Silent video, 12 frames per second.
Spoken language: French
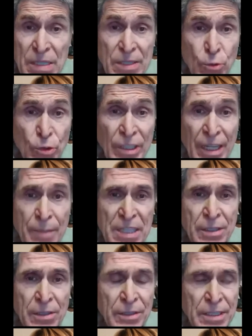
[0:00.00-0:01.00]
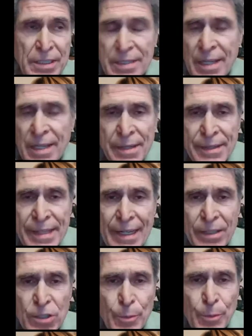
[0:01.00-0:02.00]
mais c'est une très petite quantité, ça ne
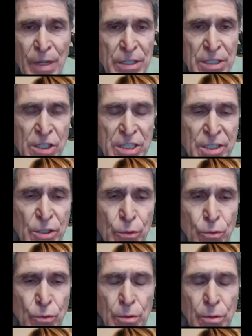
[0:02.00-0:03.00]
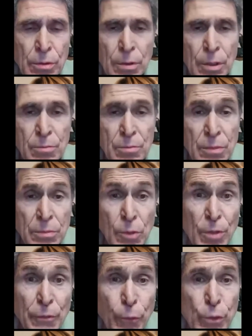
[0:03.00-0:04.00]
déclenche pas une digestion euh, comme,
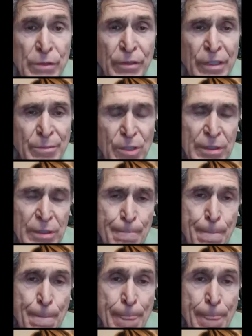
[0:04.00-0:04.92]
comme un fruit, vraiment. Hein.